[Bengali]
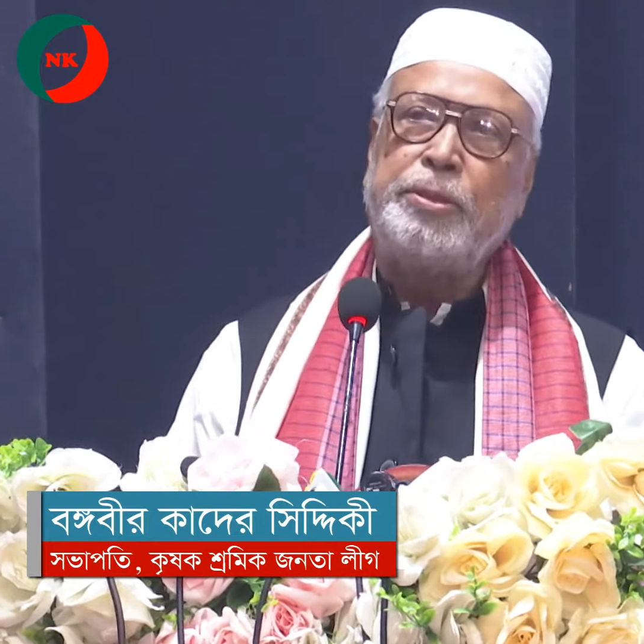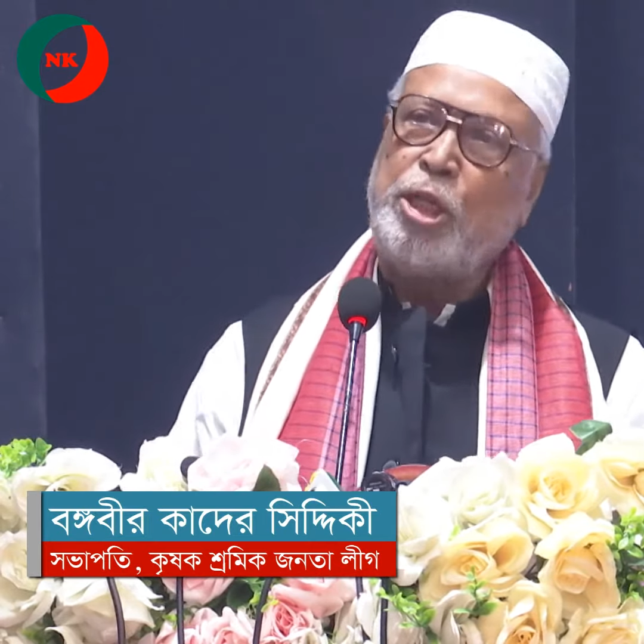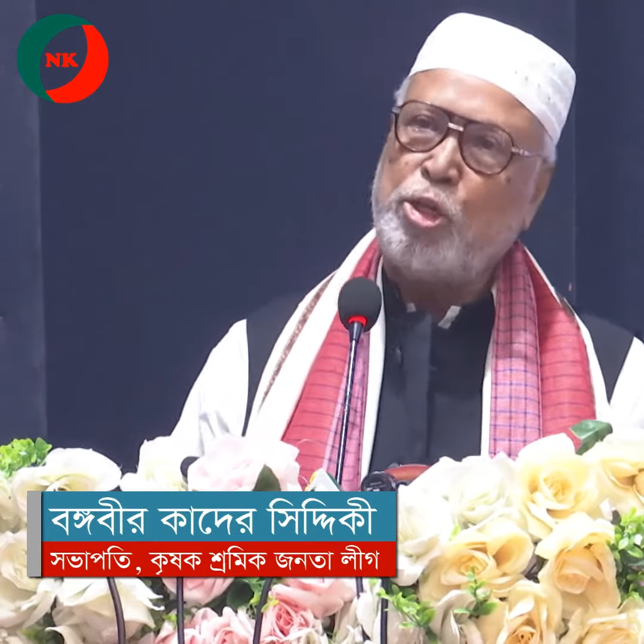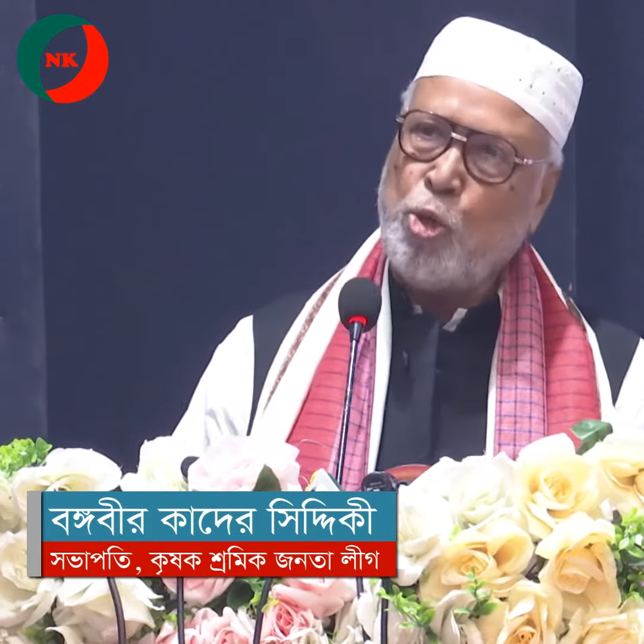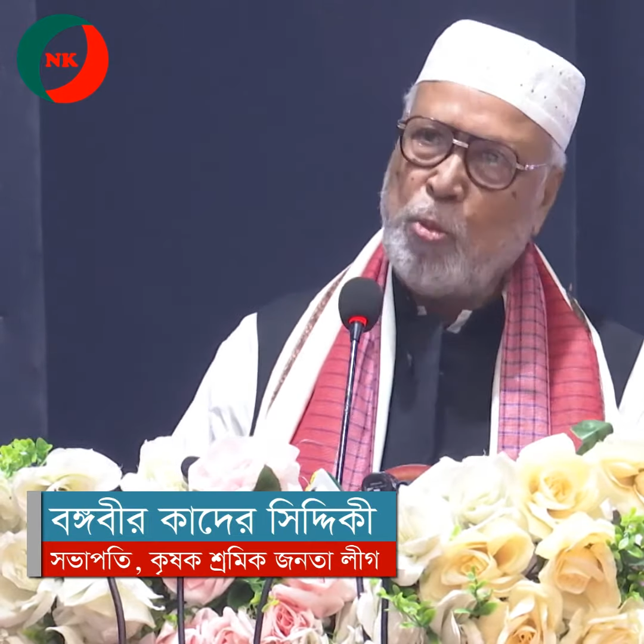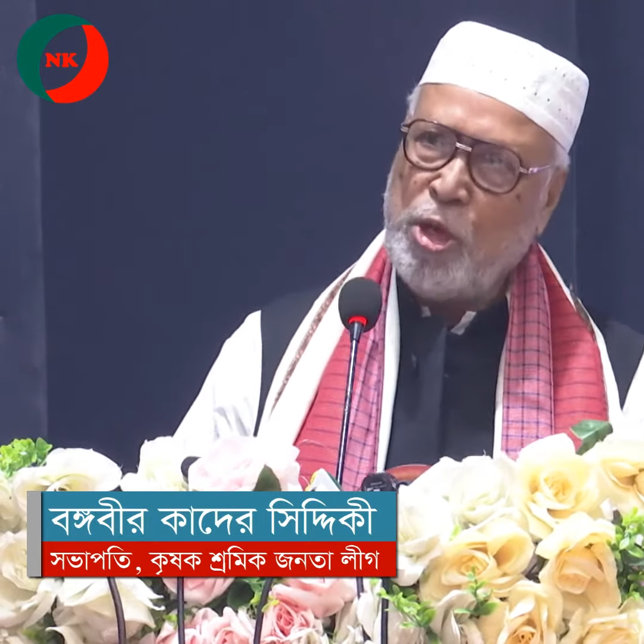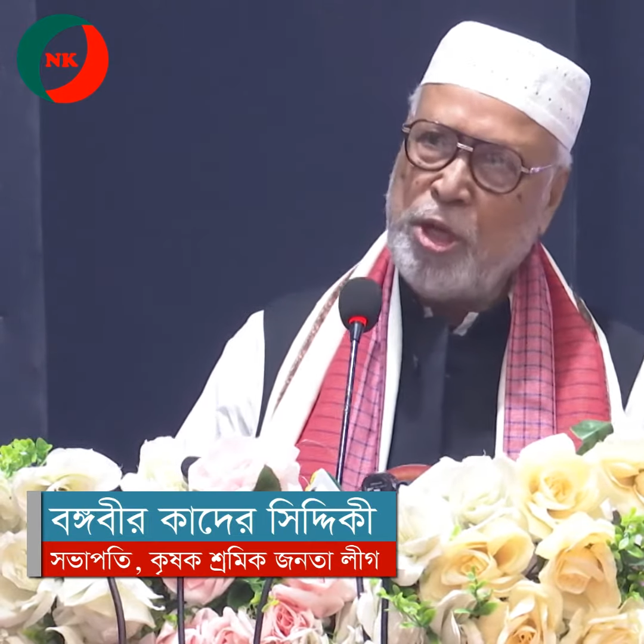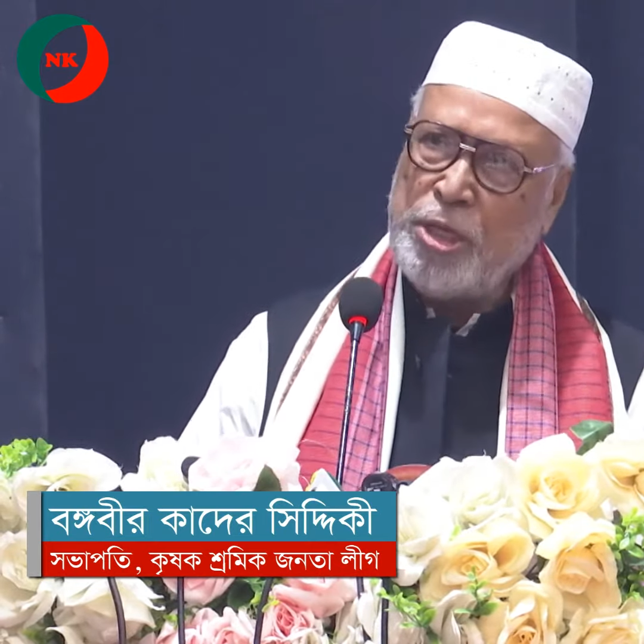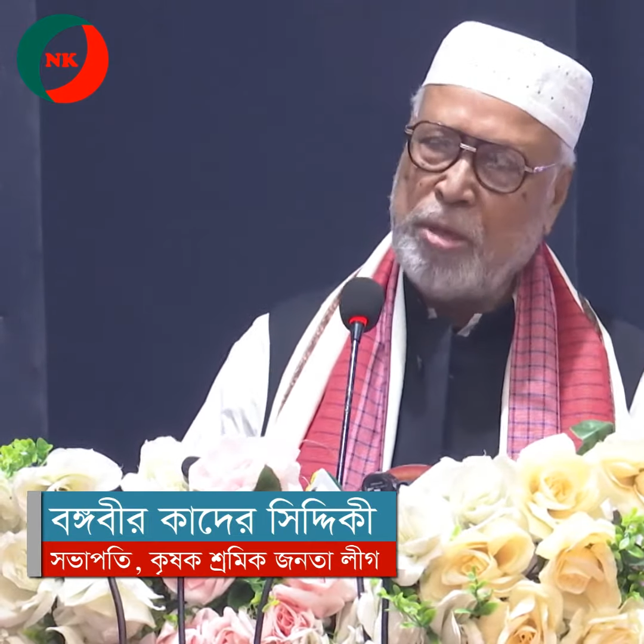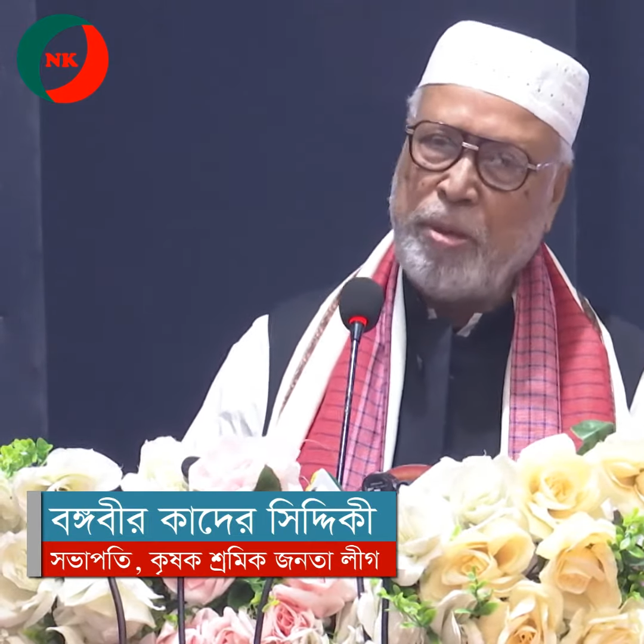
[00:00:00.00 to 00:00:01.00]
সে
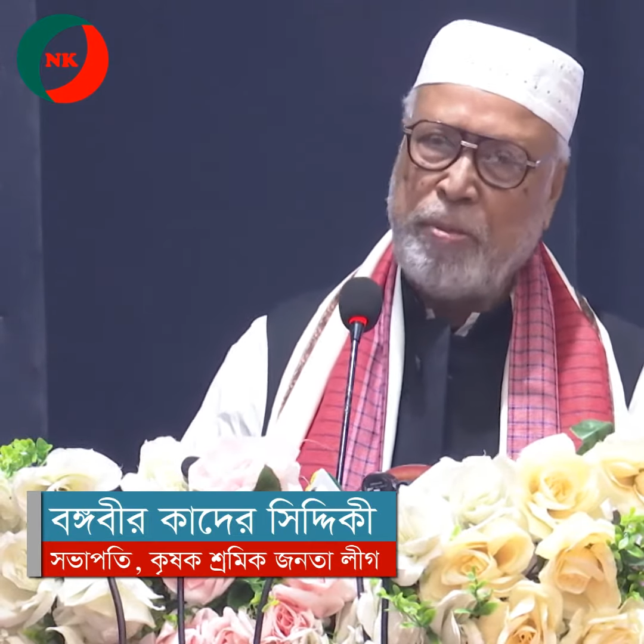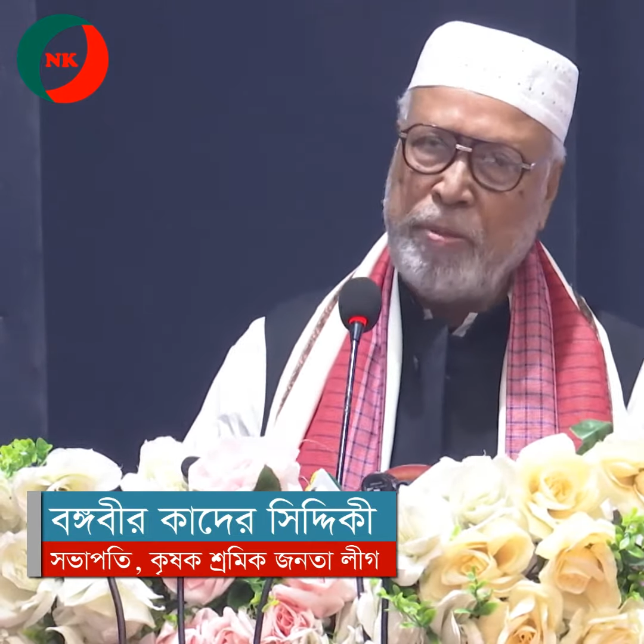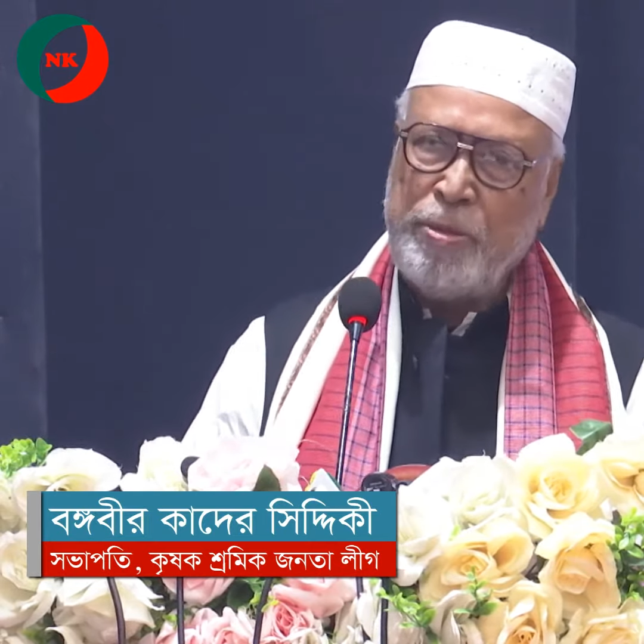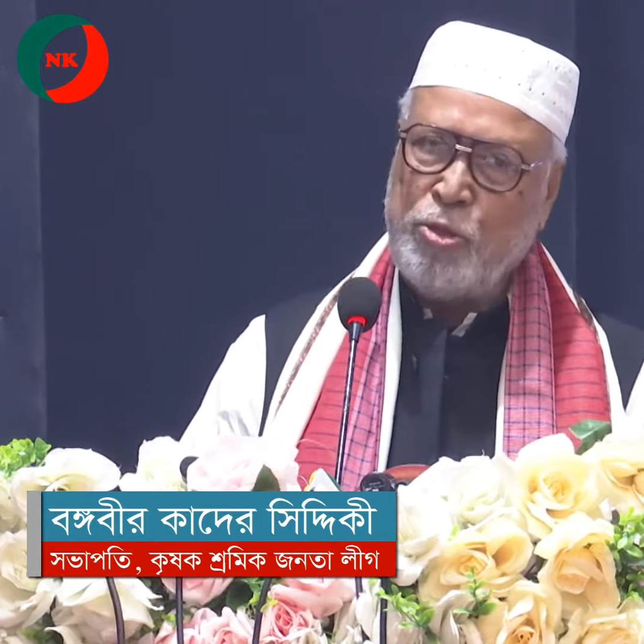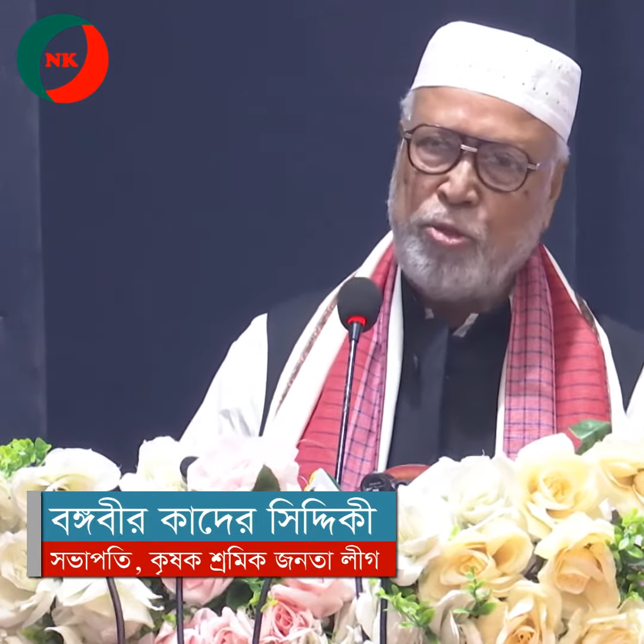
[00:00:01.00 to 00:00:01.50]
সময়ে যেভাবে আমি